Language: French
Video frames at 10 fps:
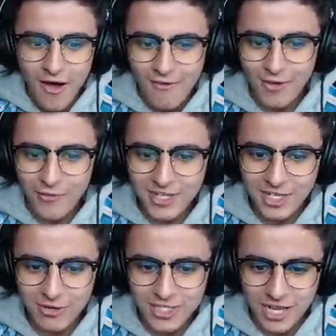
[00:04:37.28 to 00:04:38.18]
en vrai de vrai,
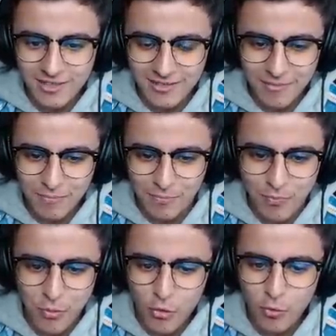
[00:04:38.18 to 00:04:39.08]
j'ai cru ça allait être
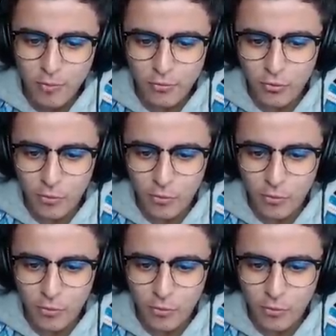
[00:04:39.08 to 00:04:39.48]
beaucoup plus